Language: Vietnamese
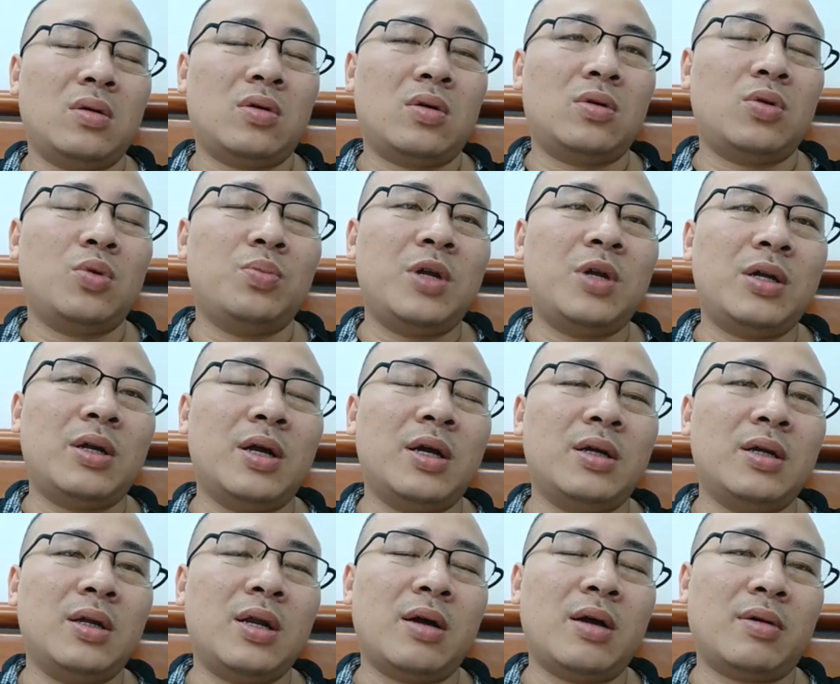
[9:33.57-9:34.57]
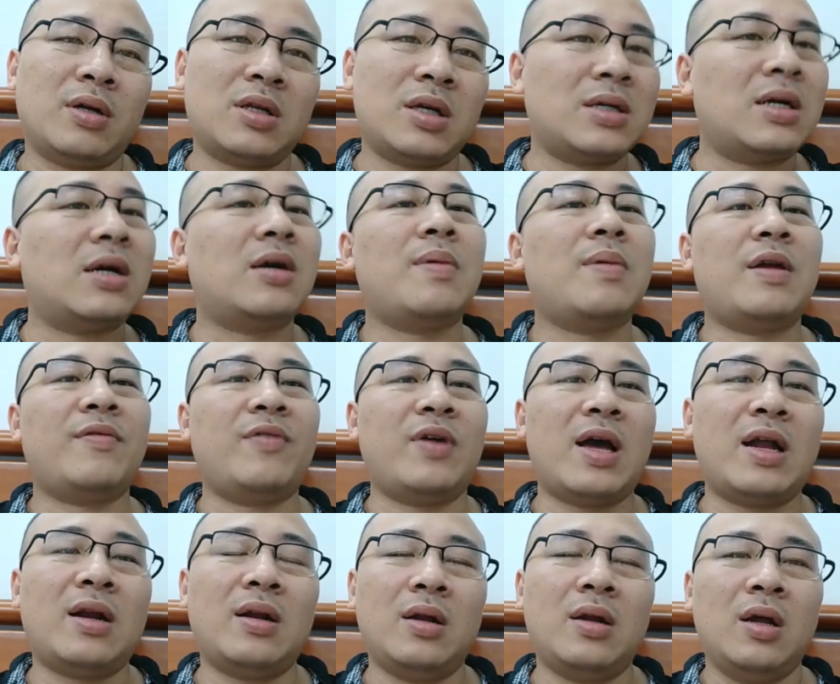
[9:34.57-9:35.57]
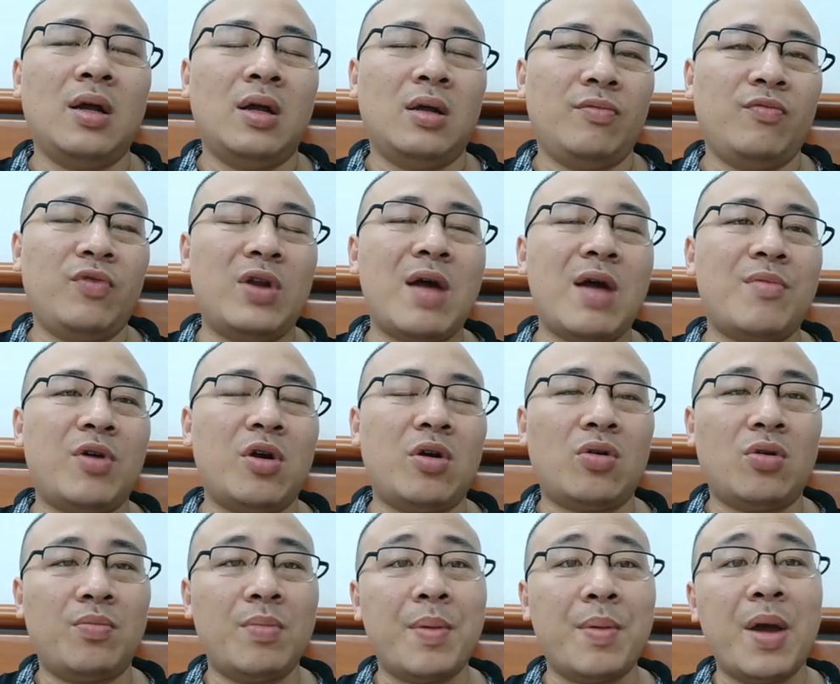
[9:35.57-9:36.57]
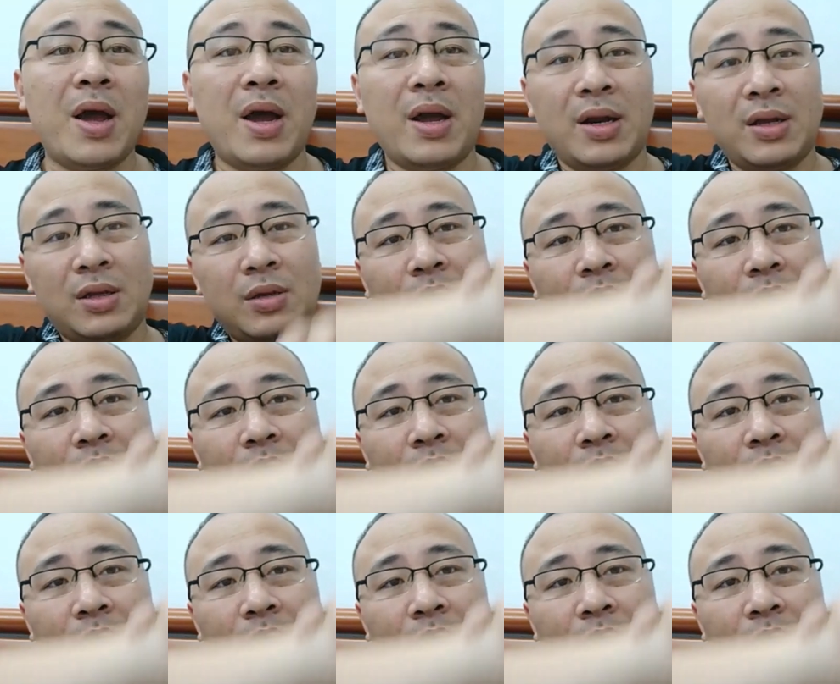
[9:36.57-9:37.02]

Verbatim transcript: Con tôm tích đấy là chắc chắn các bạn phải ăn. Việt Nam mình có con bề bề đấy,